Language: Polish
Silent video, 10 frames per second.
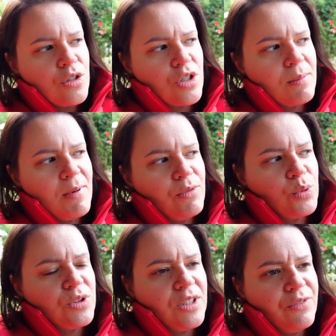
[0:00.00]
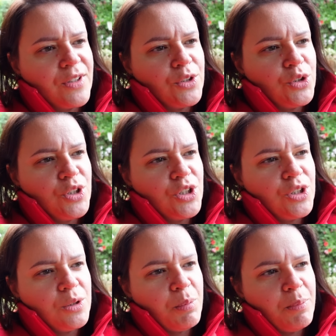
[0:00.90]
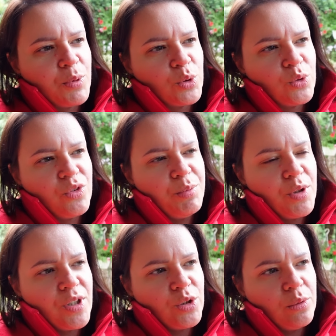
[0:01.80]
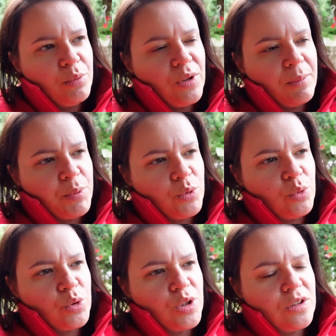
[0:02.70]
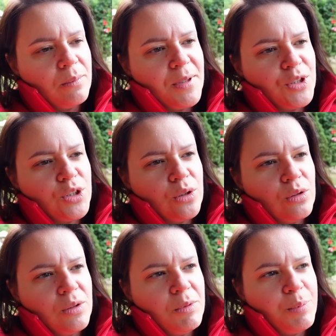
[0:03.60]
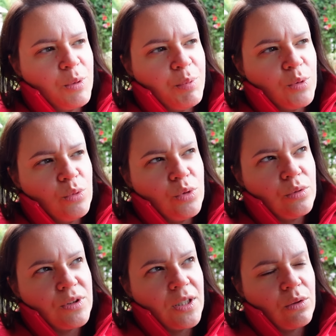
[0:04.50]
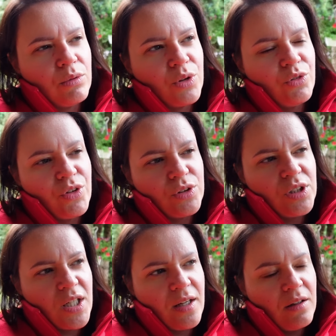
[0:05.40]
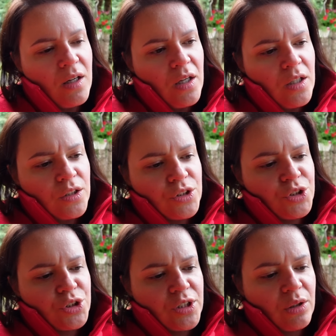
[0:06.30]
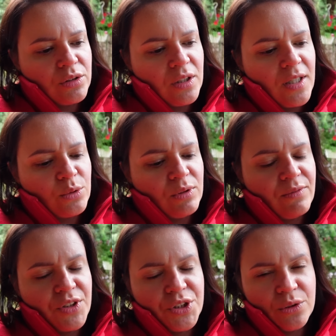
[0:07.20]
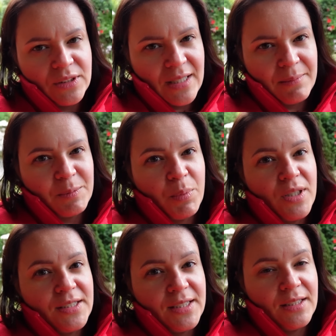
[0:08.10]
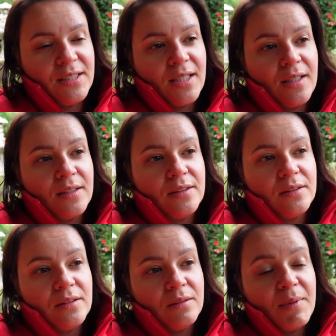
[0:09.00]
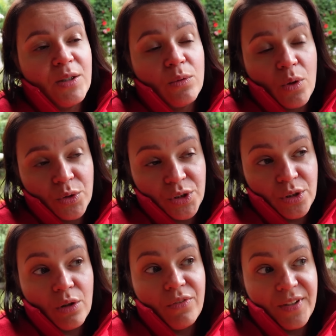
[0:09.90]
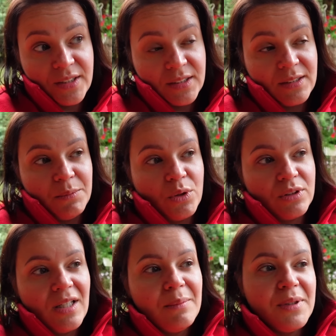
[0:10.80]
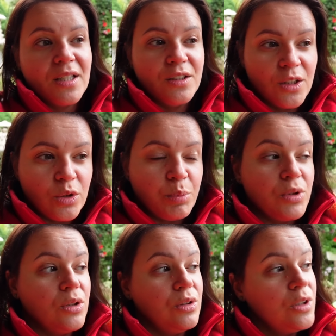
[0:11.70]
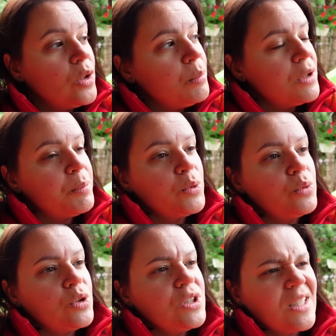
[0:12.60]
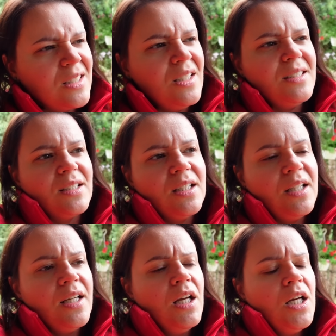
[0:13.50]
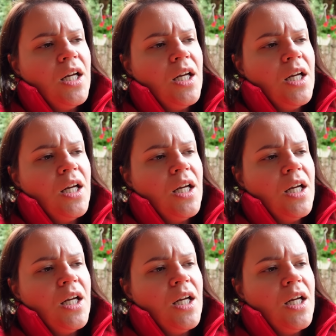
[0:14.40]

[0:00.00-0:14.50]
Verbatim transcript: że chyba wrócę i faktycznie się po prostu wybiorę do biura podróży i zobaczę co oni mi proponują, za jaką kwotę i czy te hotele, które właśnie dostałam z polecenia, e, mają oni ofertę z tymi hotelami, jak nie, to pójdę do innego biura podróży i tak dalej, i tak dalej,